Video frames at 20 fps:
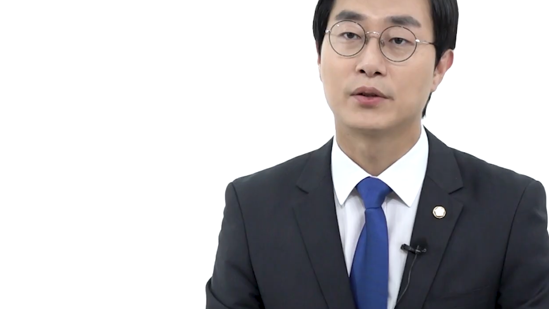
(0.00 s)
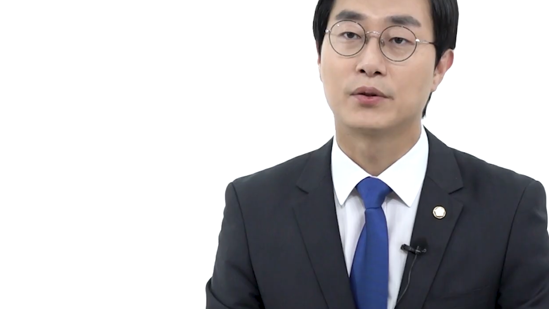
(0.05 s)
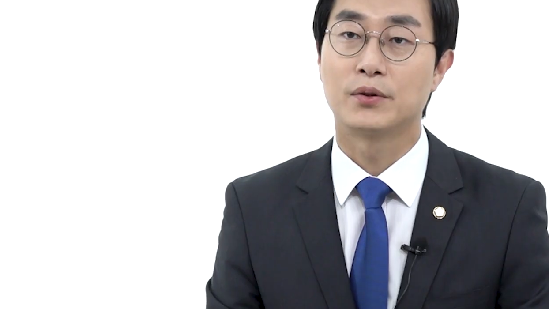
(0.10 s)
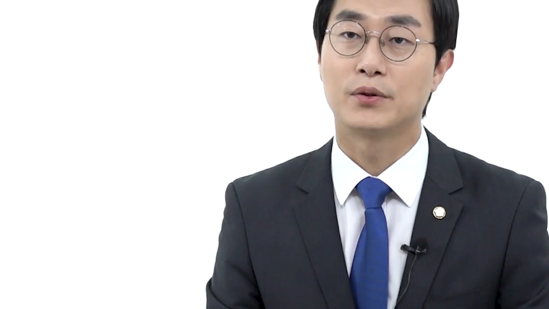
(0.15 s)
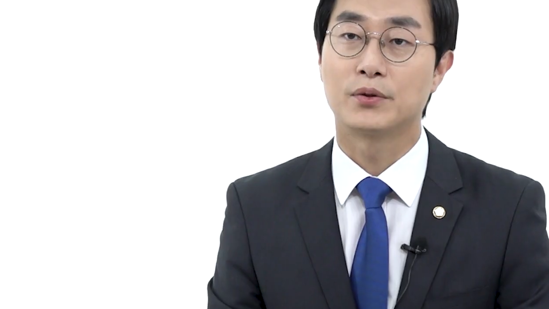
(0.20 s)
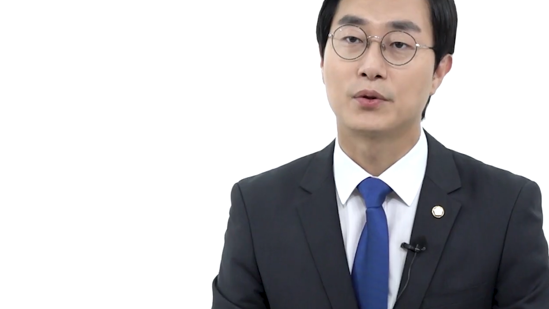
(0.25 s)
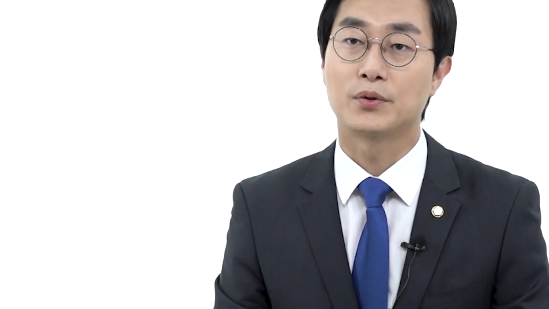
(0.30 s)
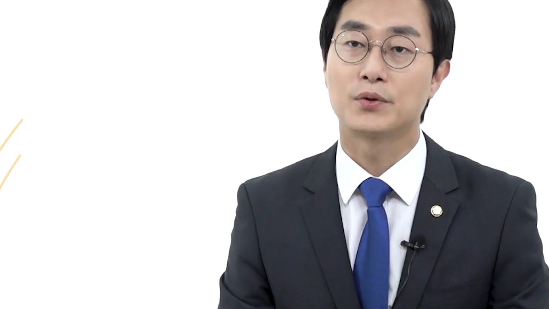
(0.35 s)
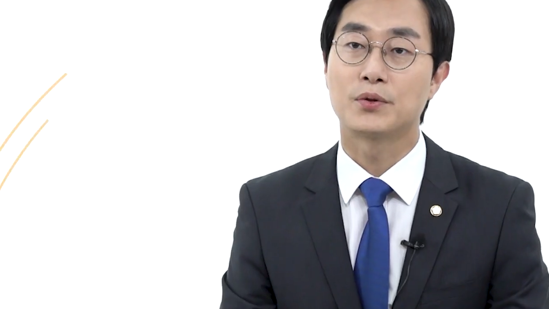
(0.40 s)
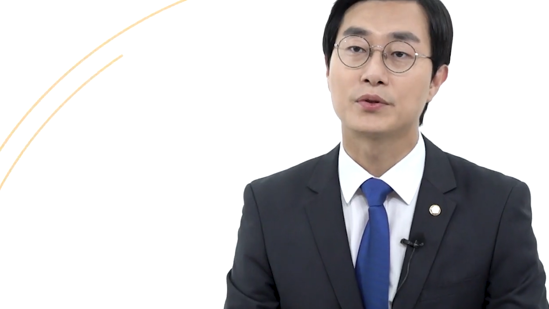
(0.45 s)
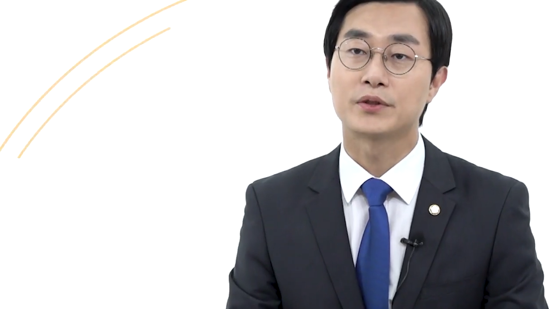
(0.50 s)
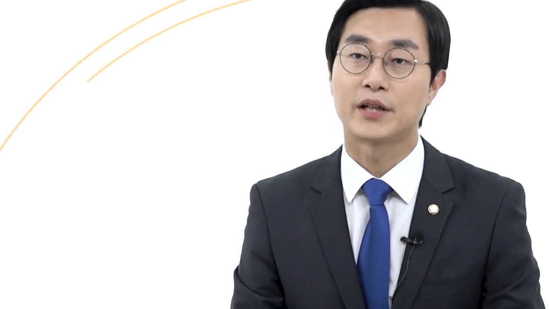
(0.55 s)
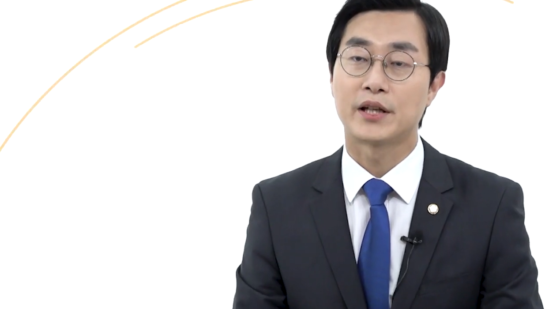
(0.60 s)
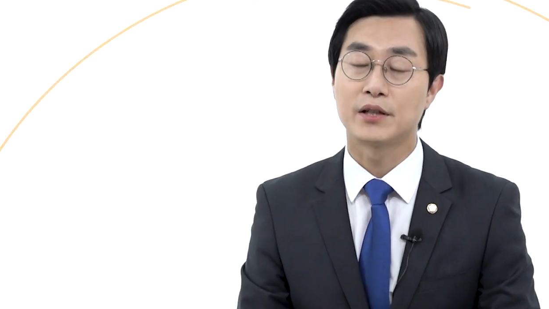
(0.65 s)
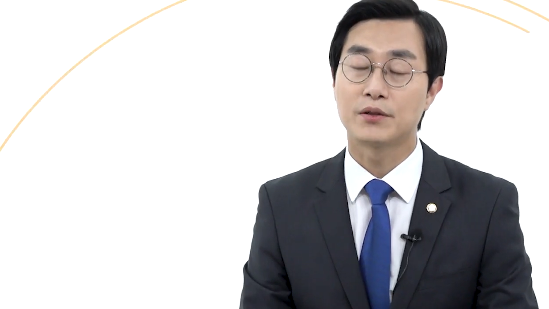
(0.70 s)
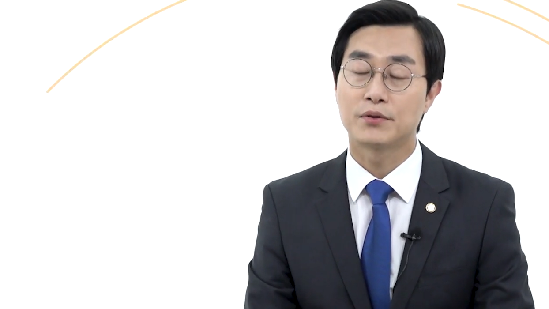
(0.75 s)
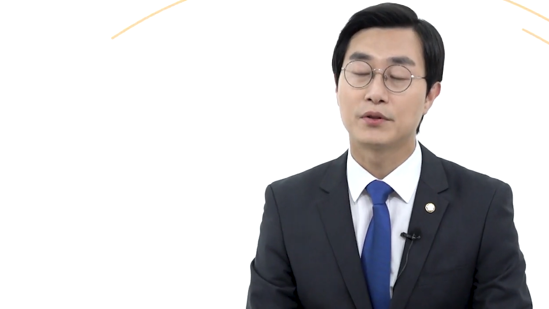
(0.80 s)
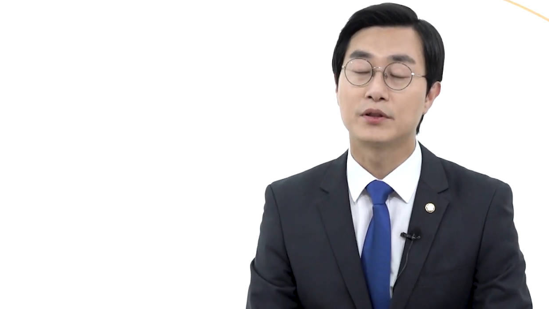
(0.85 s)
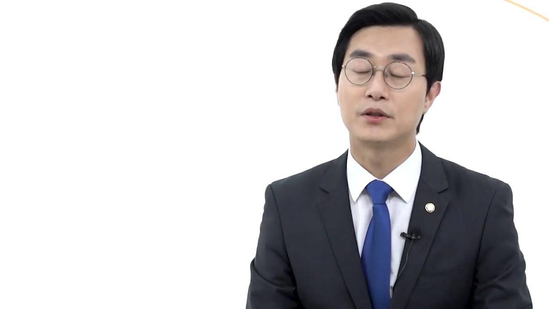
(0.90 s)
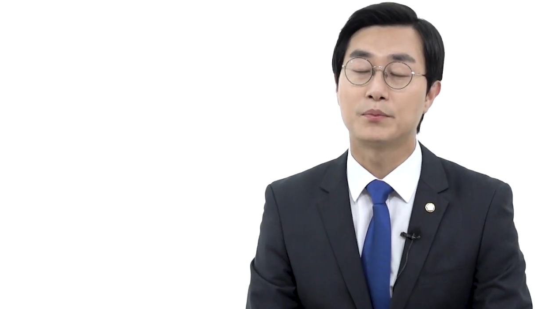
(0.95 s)
또 노동자
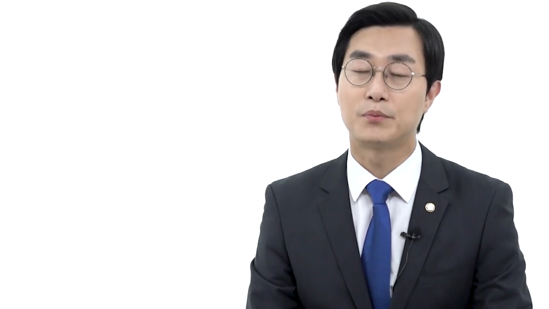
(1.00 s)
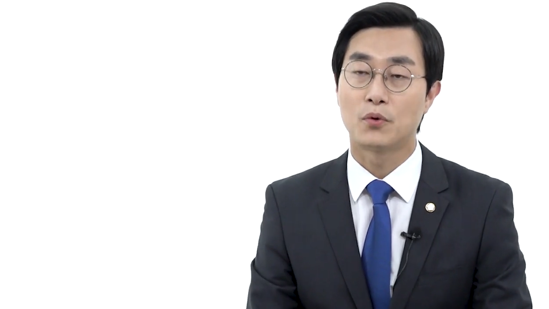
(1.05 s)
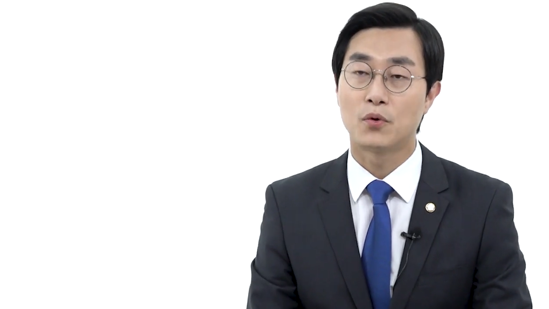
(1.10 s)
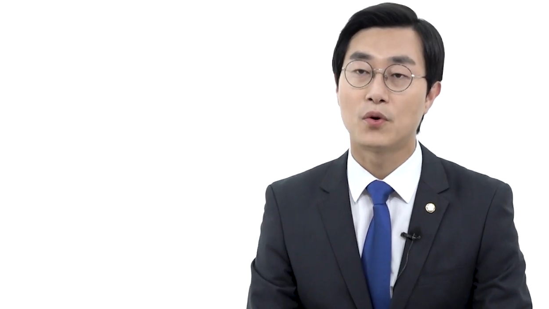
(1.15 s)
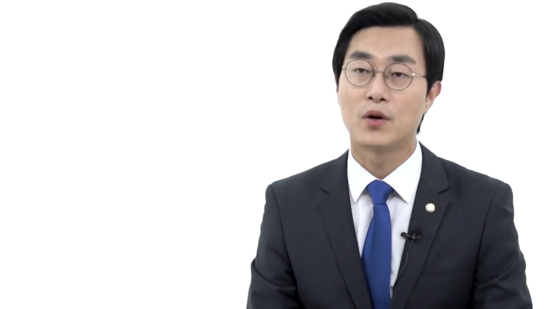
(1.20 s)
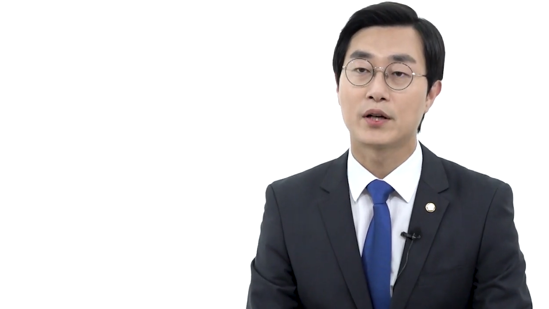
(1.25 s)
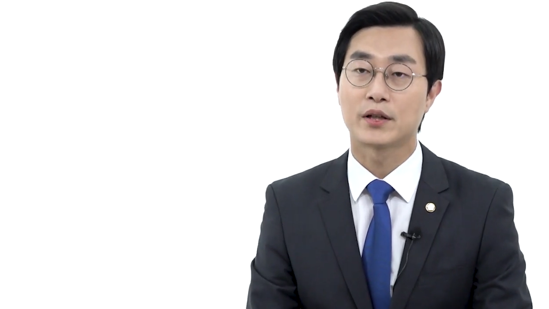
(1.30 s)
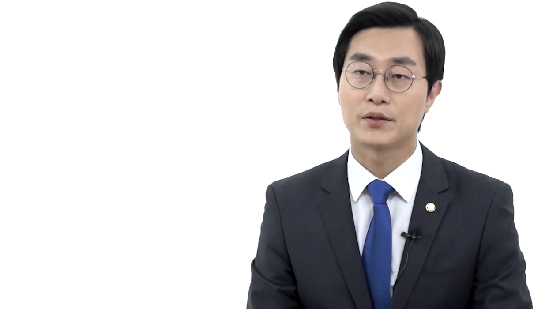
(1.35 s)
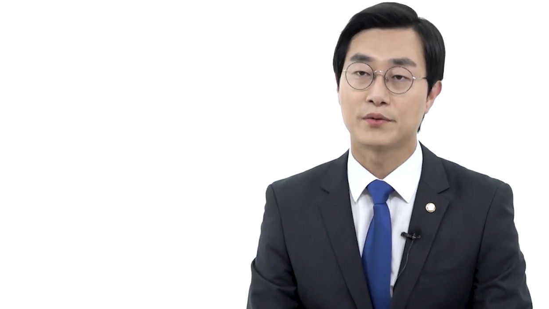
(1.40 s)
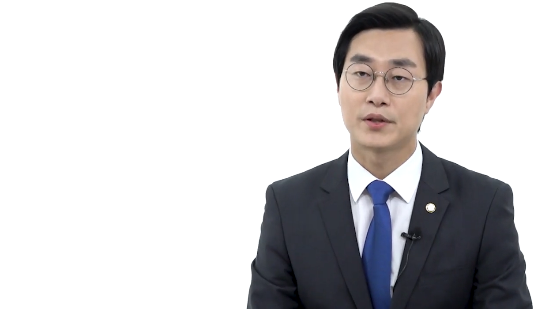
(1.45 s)
인권을 보호하기